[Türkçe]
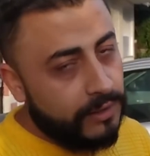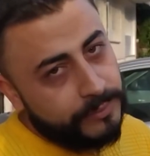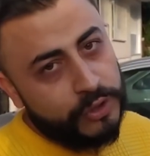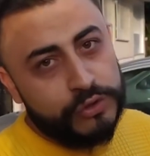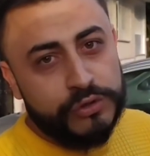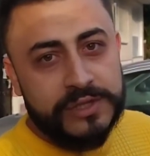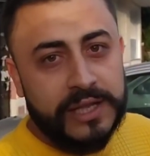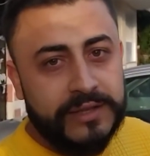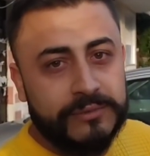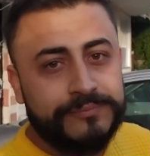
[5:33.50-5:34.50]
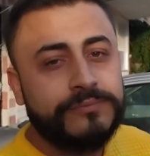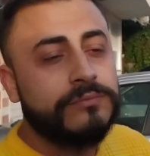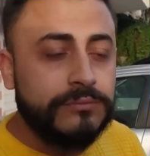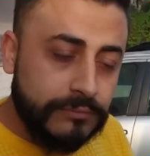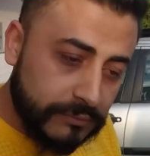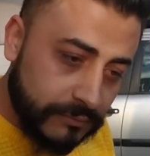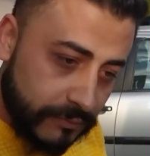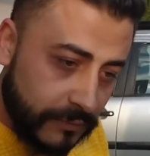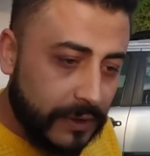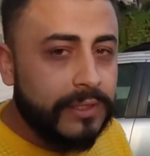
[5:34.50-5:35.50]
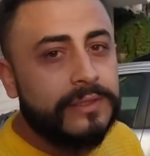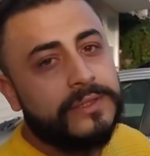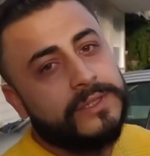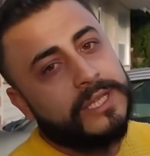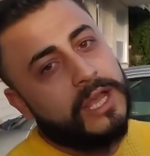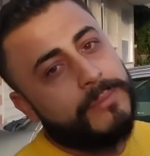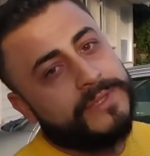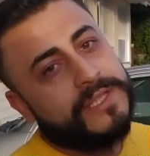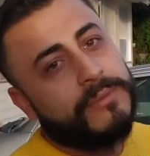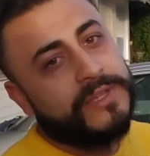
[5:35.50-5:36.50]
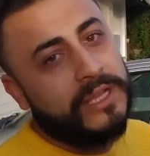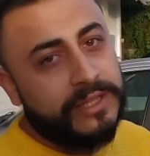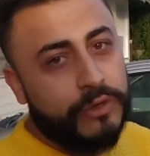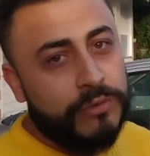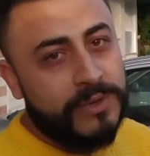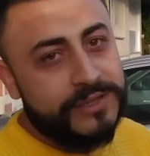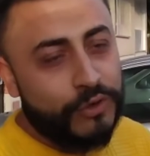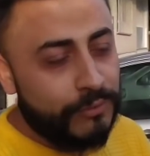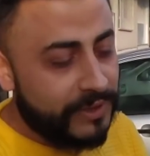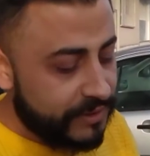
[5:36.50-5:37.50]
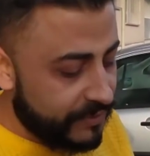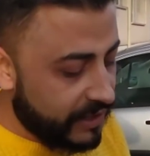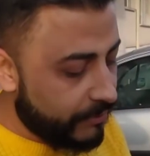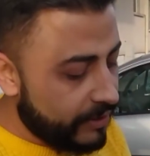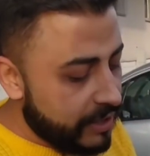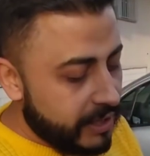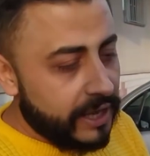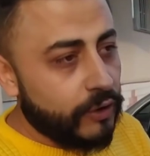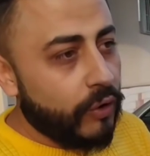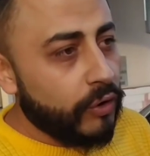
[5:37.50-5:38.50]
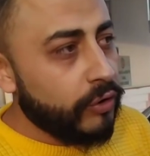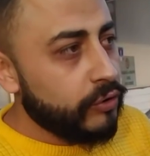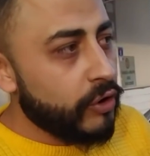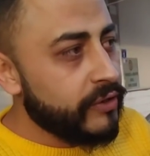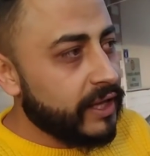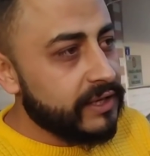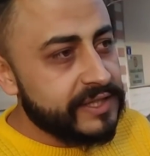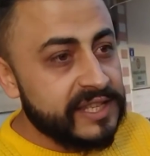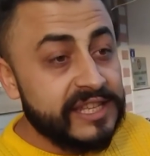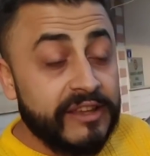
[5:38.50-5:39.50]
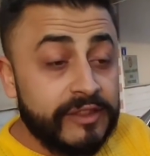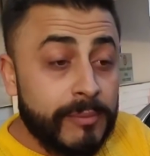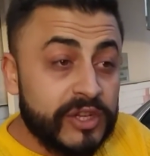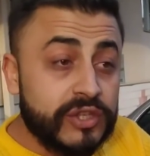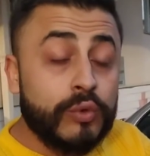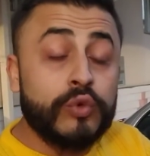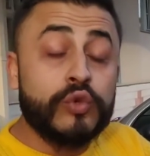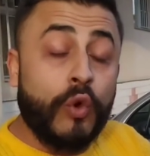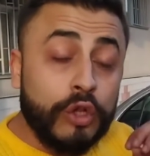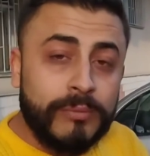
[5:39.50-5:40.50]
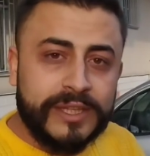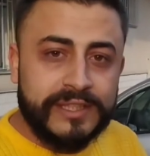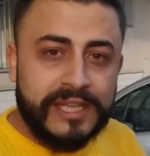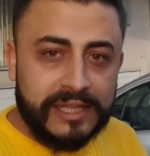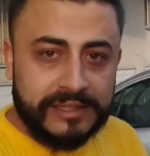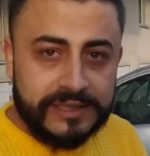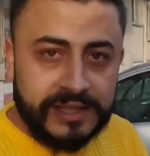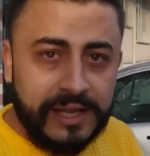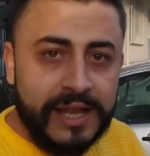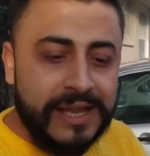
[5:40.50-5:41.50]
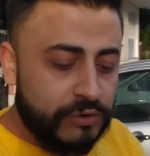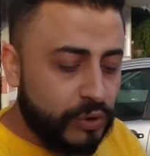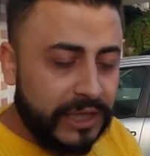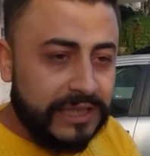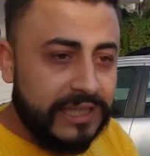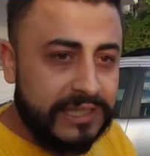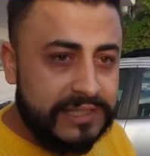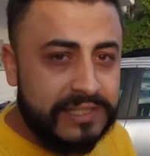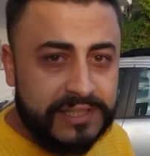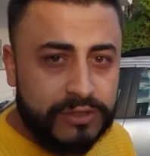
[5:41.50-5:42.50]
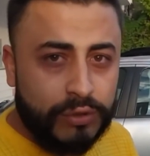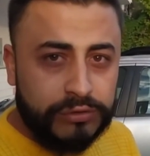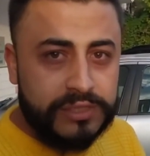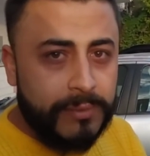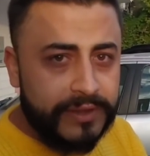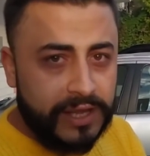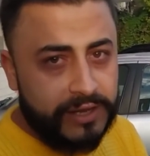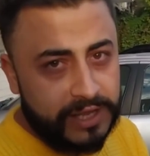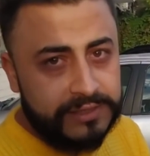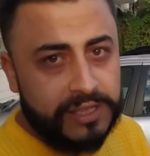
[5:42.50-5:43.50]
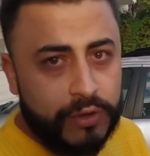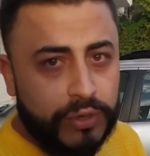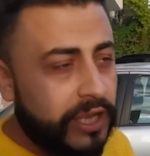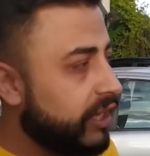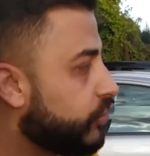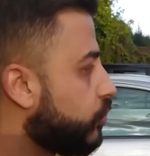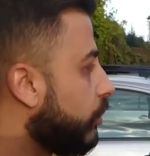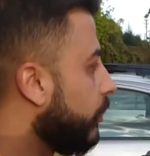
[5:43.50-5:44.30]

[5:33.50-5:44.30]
ama yine zaten. önde bir daldarı olmasında fayda tabii, var. Tabii daldar olmazsa olmazımız abi. Hani o yönde alırsanız evde başka kuş olmadığı takdirde sürekli ilgisi sizde olduğu zaman daha rahat daha kolay alışıyor.